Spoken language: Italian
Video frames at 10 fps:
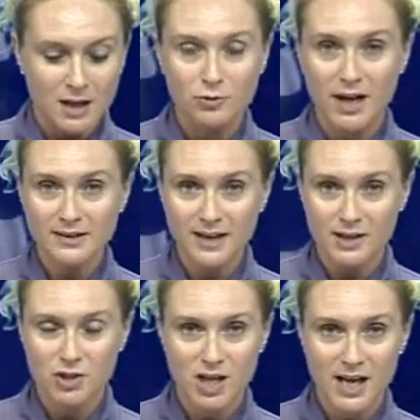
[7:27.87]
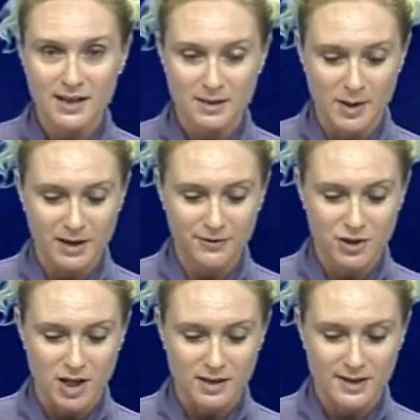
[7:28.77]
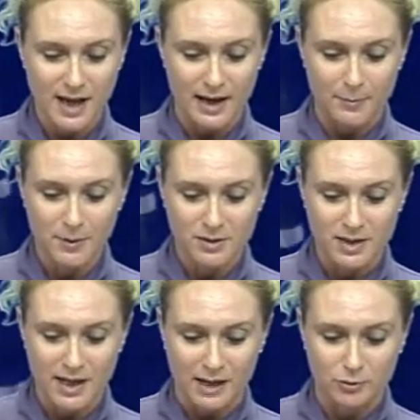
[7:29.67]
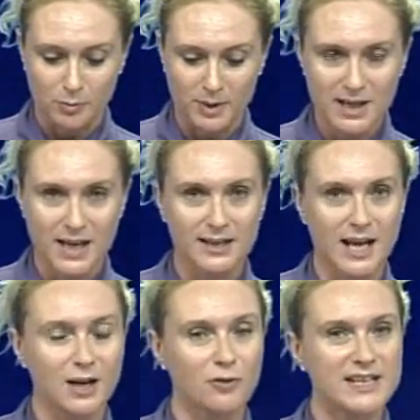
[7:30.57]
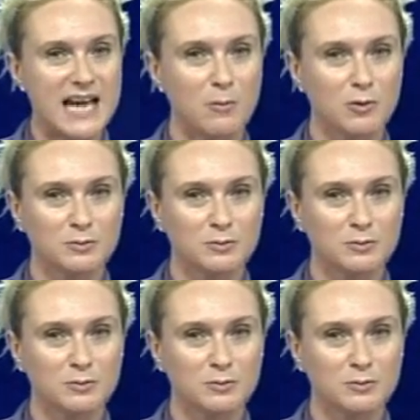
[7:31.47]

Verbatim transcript: durante la cena di beneficenza al porticato Brignardello. Vediamo.